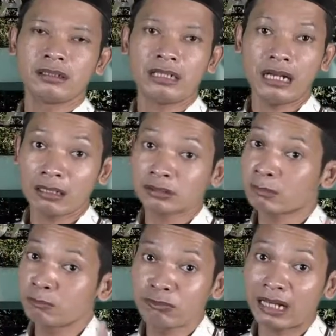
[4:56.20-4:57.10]
Dalam
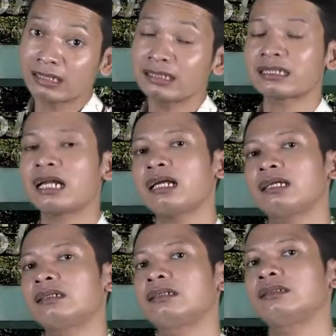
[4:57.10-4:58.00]
sebuah kisah,
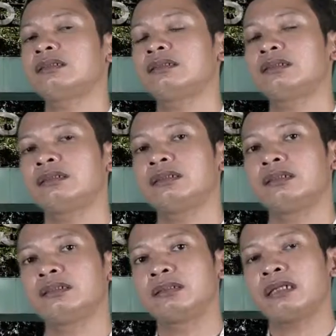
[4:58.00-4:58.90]

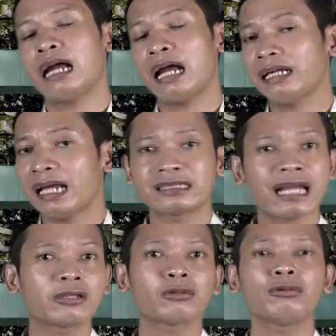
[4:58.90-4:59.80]
ada
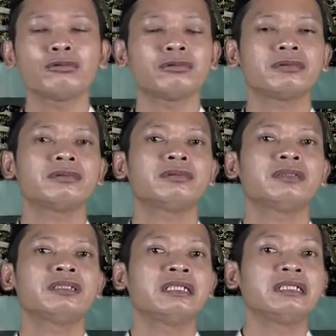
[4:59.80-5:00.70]
satu
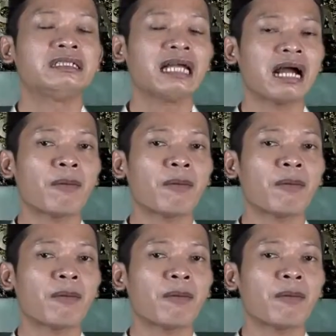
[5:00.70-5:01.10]
yang